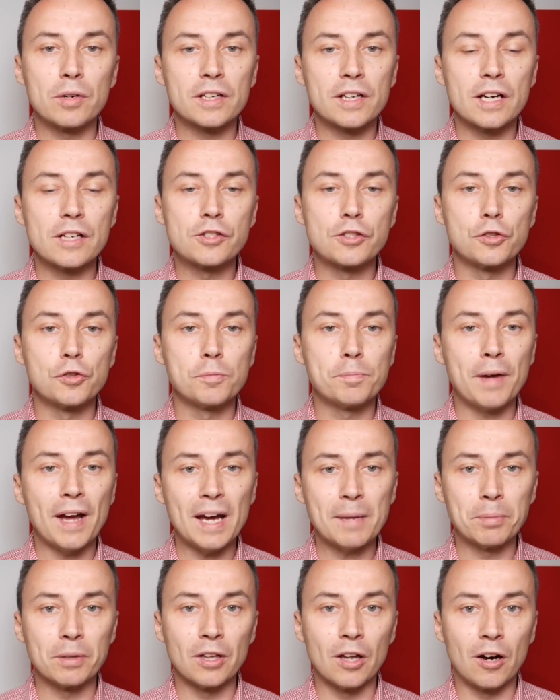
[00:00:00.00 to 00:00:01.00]
kliknij w
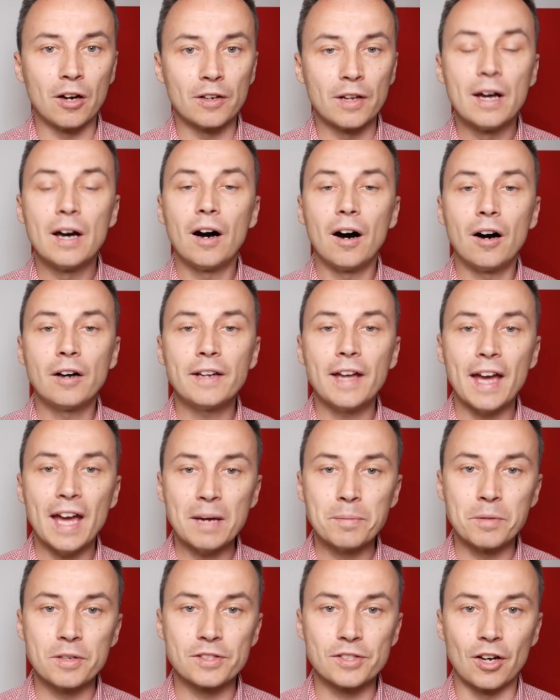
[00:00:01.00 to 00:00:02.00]
link w opisie tego
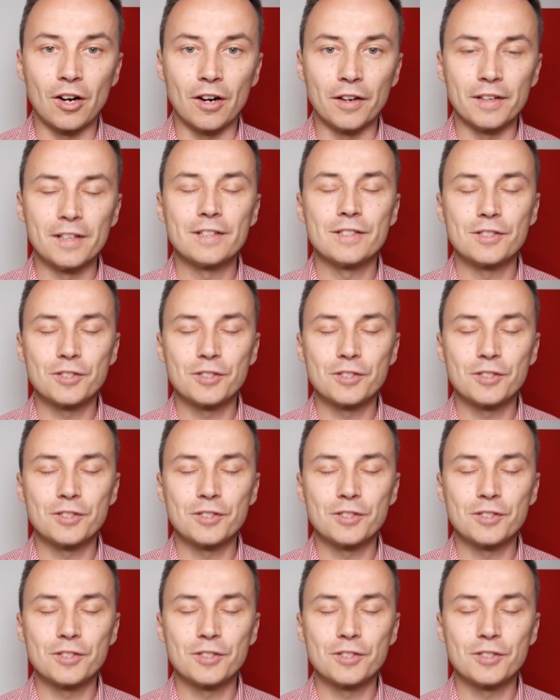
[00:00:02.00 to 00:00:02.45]
odcinka.